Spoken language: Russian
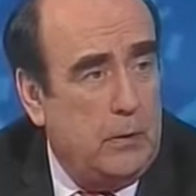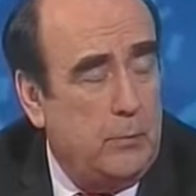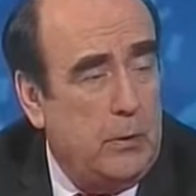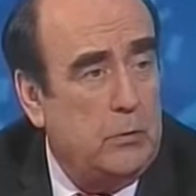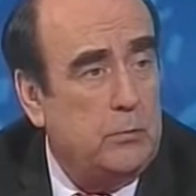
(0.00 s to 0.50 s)

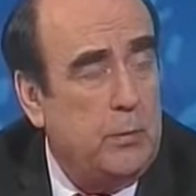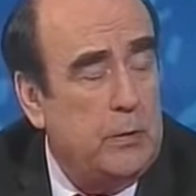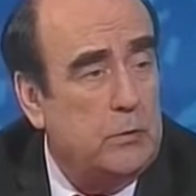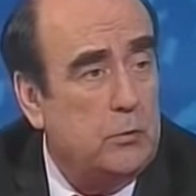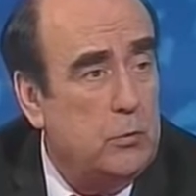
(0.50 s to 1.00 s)
Поедет,
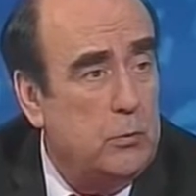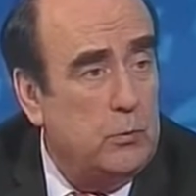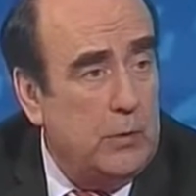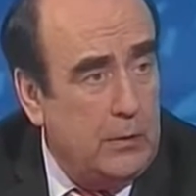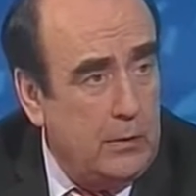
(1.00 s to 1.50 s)
поедет
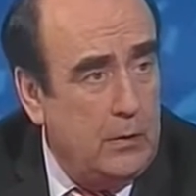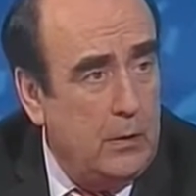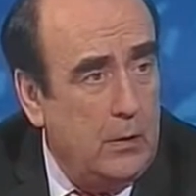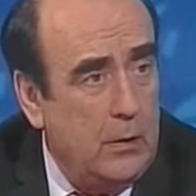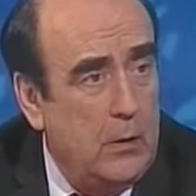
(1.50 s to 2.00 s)
кто-нибудь один,
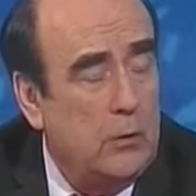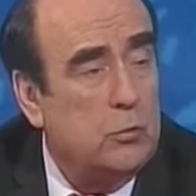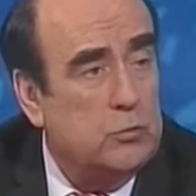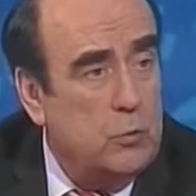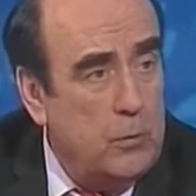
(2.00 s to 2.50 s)
но
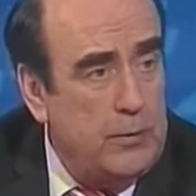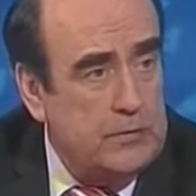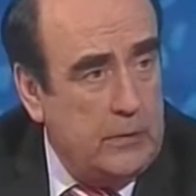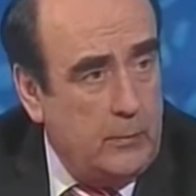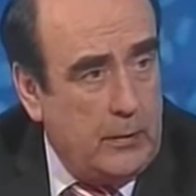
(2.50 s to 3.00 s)
с
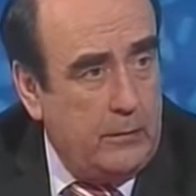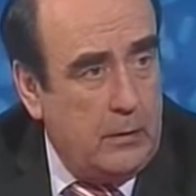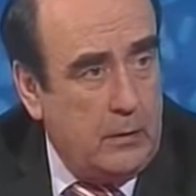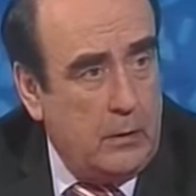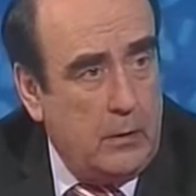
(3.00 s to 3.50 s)
комплексной
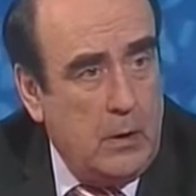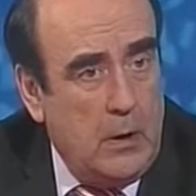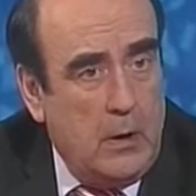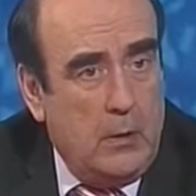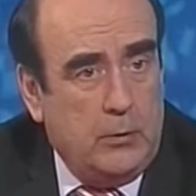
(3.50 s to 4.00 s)
проверкой.
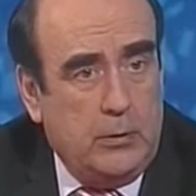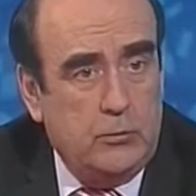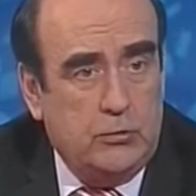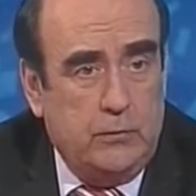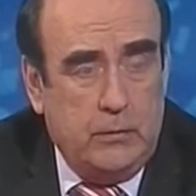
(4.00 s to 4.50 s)
Потому
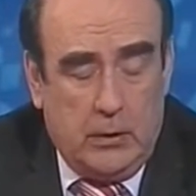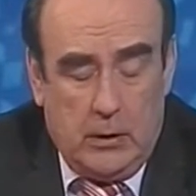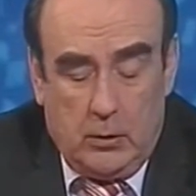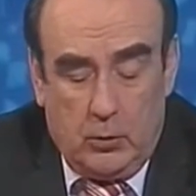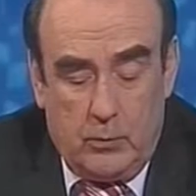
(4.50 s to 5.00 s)
что ведь
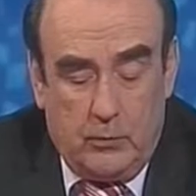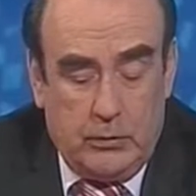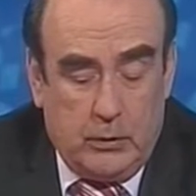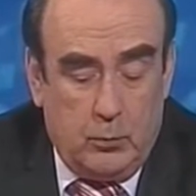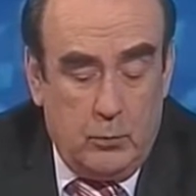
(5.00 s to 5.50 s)
кроме вот
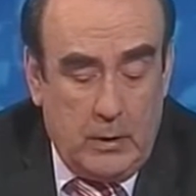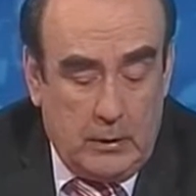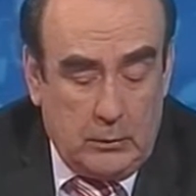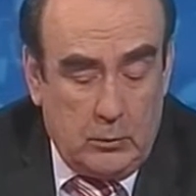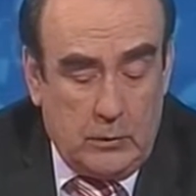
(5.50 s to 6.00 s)
тех бумаг,
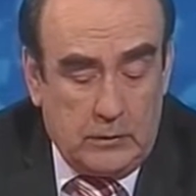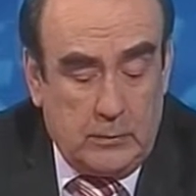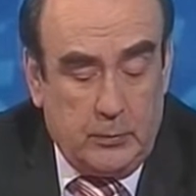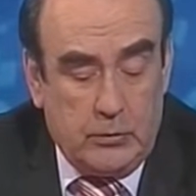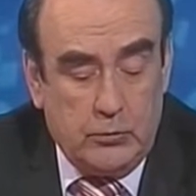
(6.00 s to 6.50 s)
которые я
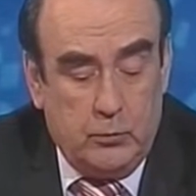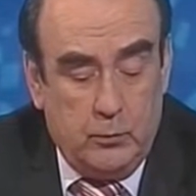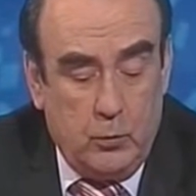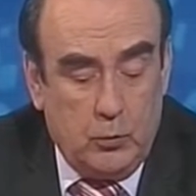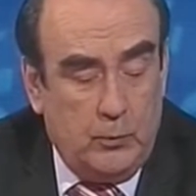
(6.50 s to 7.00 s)
запрашиваю,
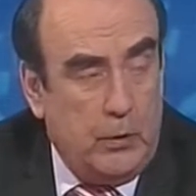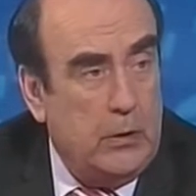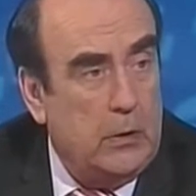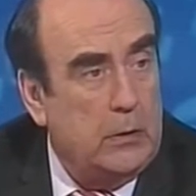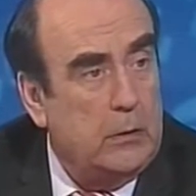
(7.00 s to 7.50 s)
могут
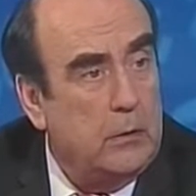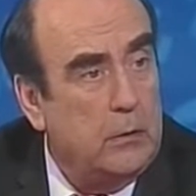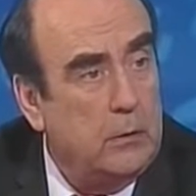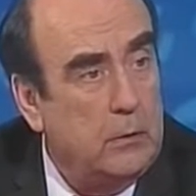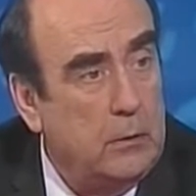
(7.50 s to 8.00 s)
приехать
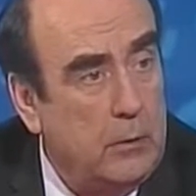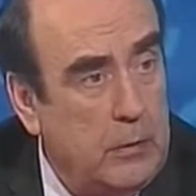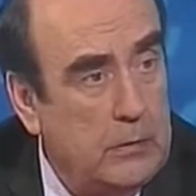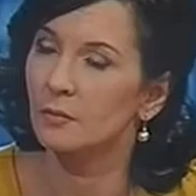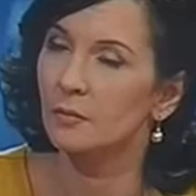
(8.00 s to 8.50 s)
на
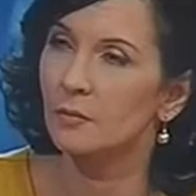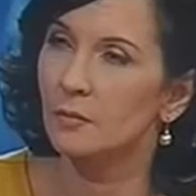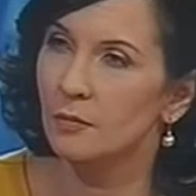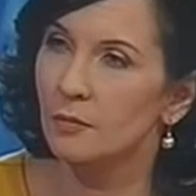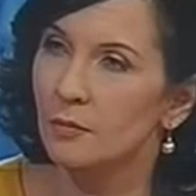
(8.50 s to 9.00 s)
место,
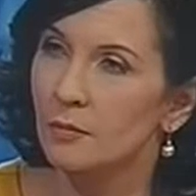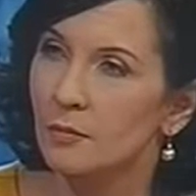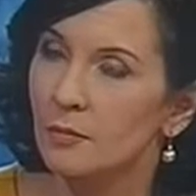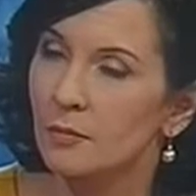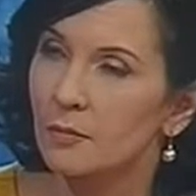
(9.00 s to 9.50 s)

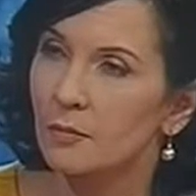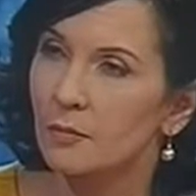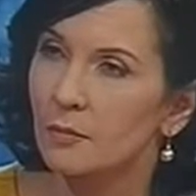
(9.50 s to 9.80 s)
проверять